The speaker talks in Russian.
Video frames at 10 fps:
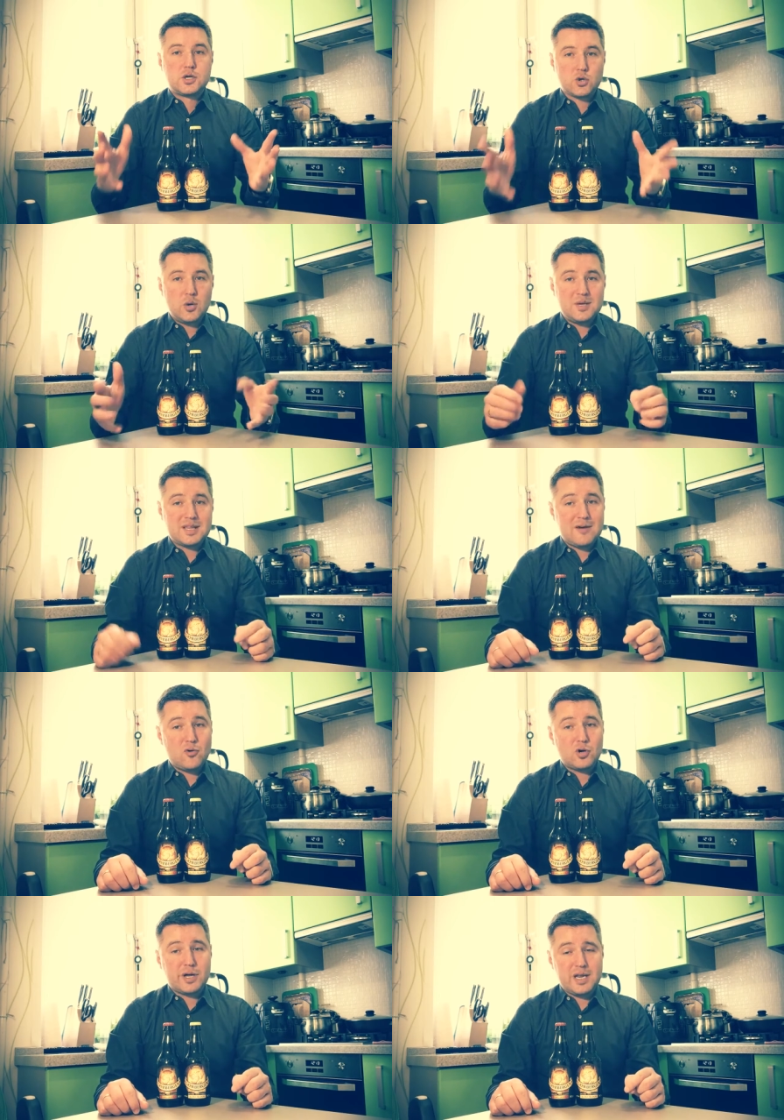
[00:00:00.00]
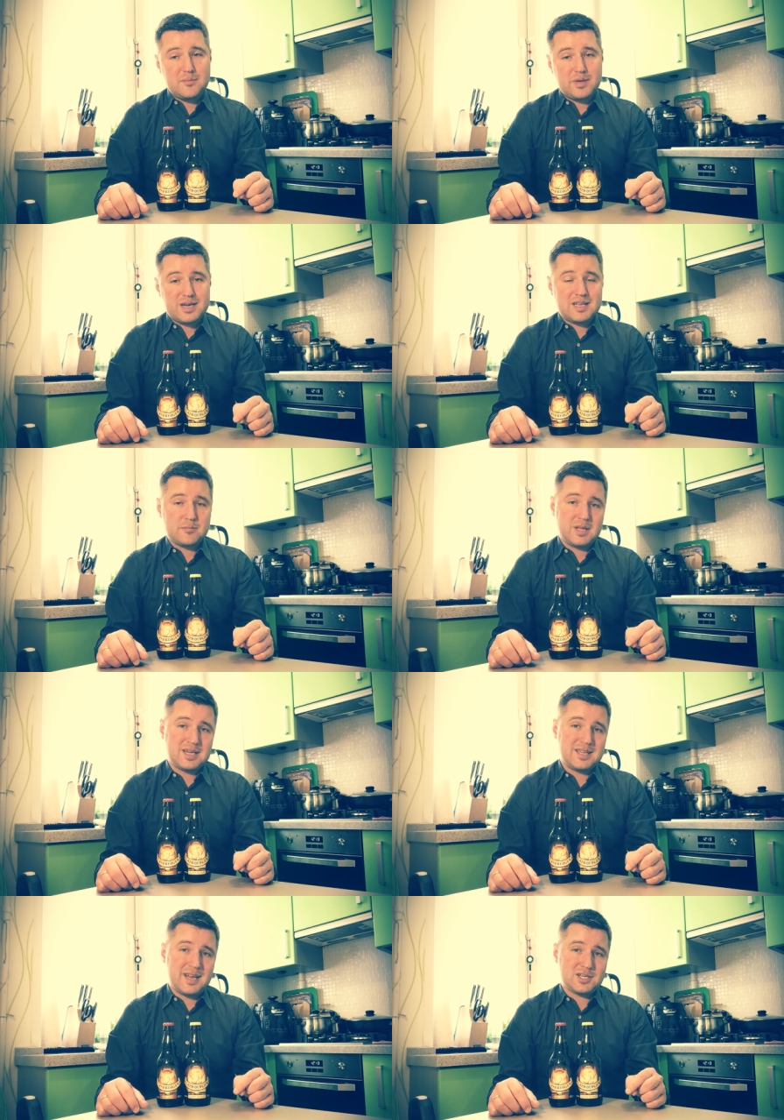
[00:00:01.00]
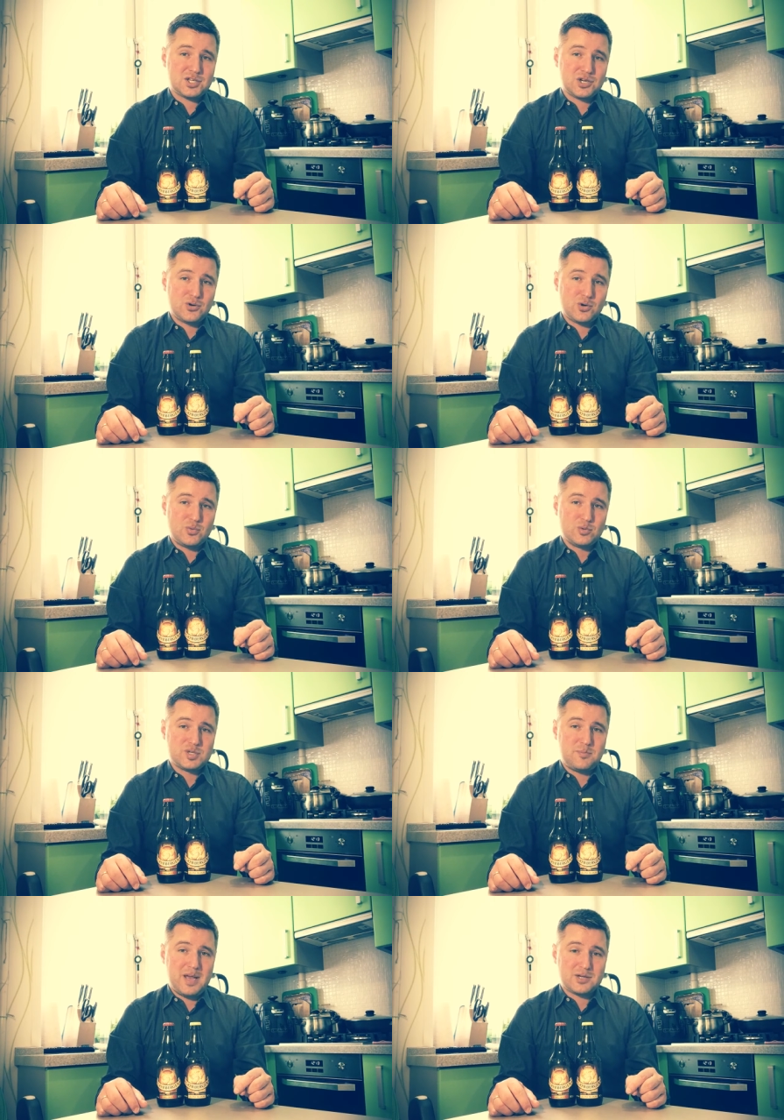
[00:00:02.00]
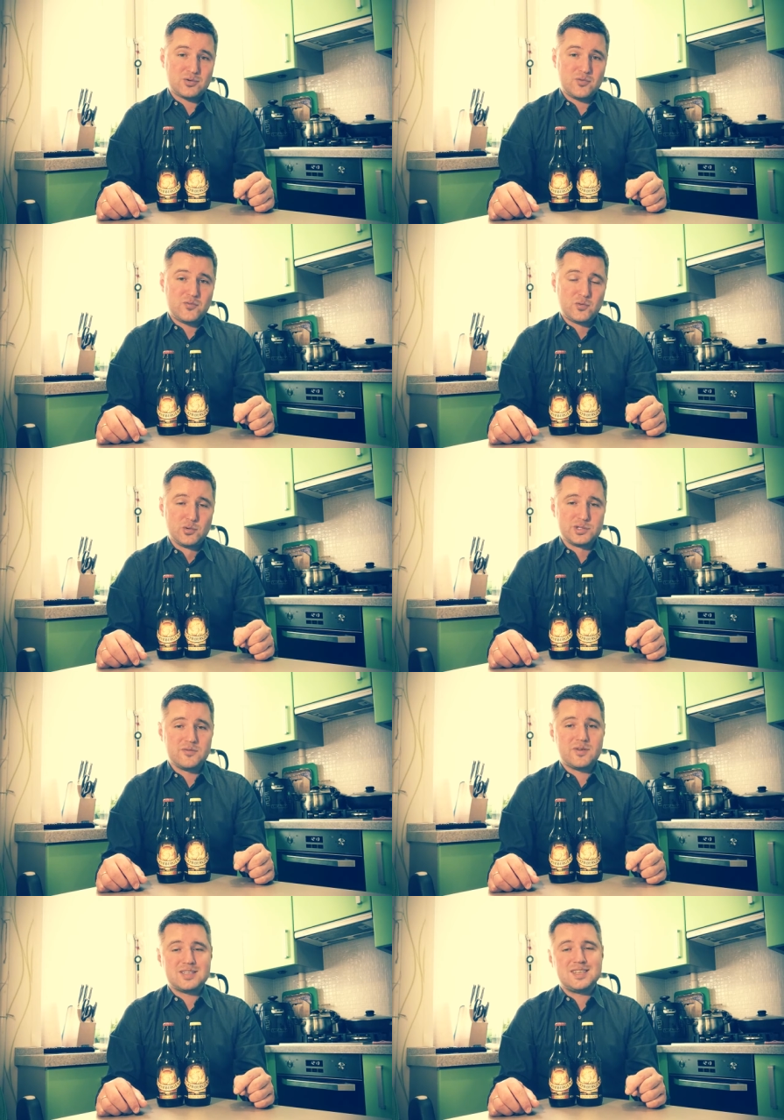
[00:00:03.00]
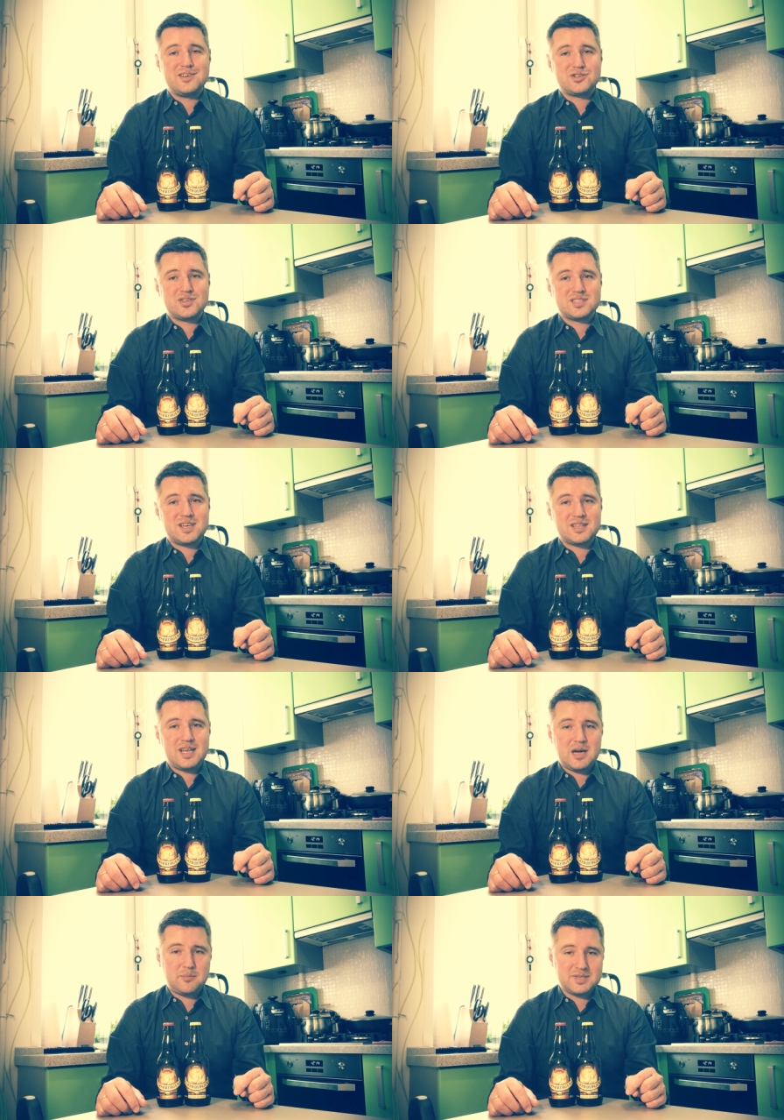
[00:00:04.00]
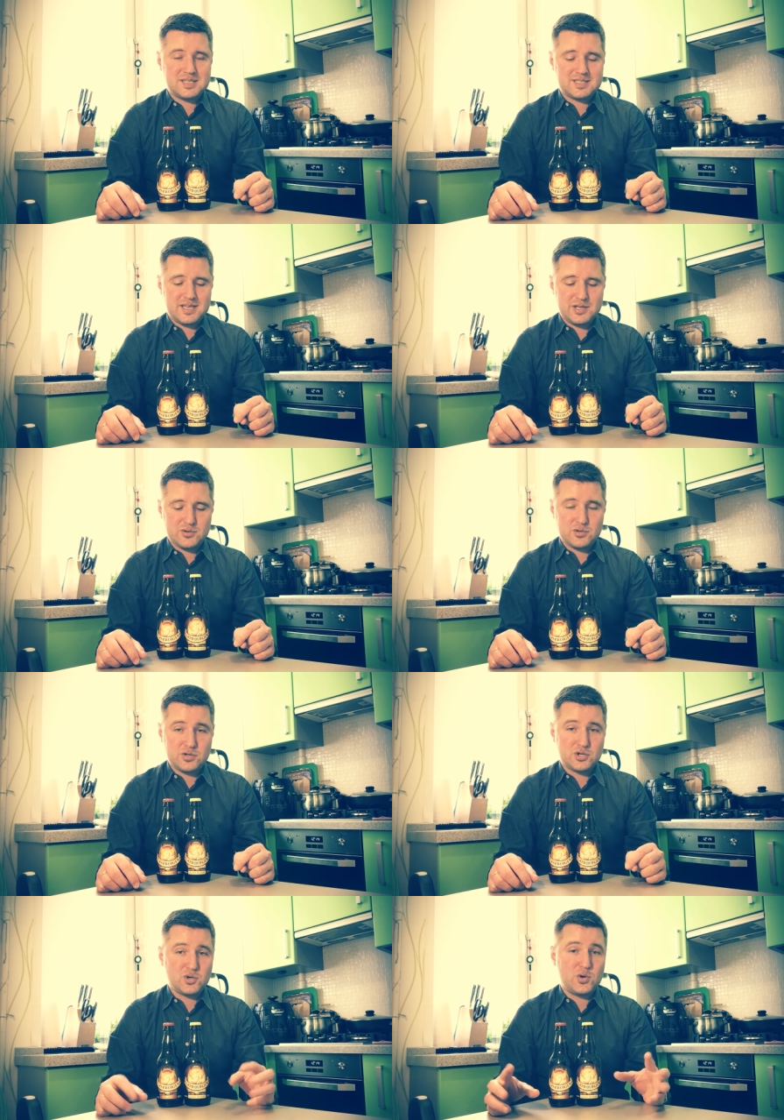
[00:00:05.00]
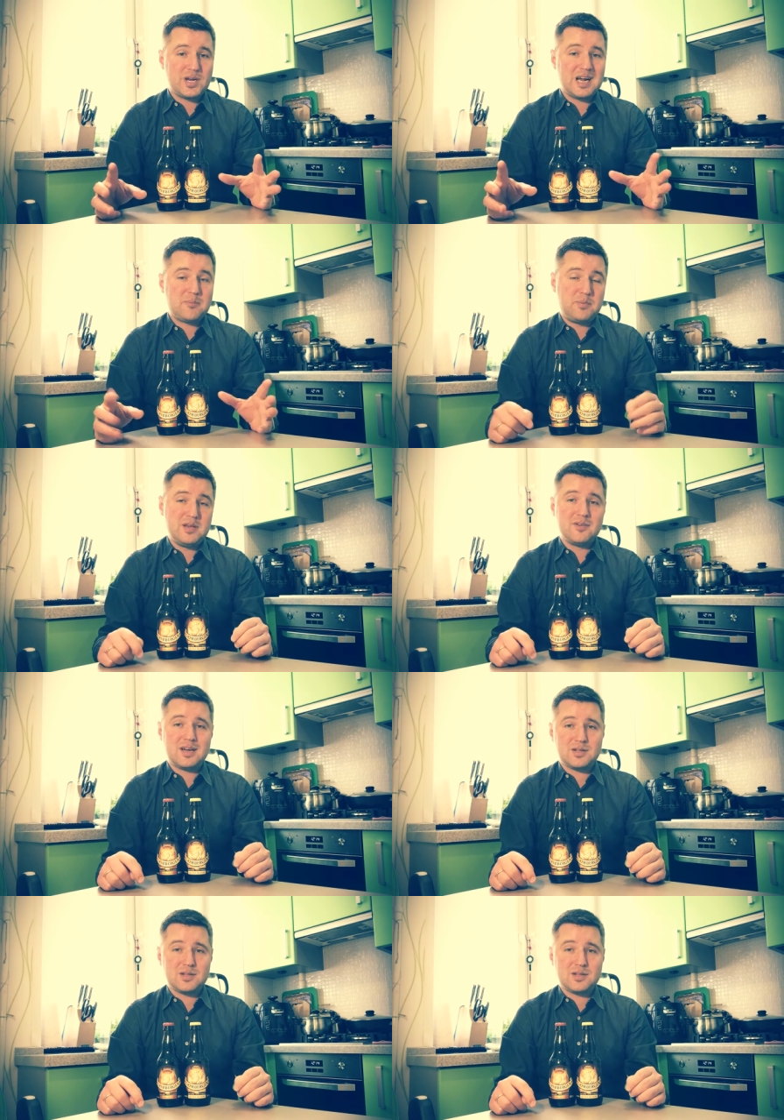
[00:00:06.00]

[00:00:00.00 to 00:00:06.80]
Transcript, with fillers: Кроме того, Гримберген благодаря широкому спектру вкусов в различных сортах позиционирует еще и как пиво,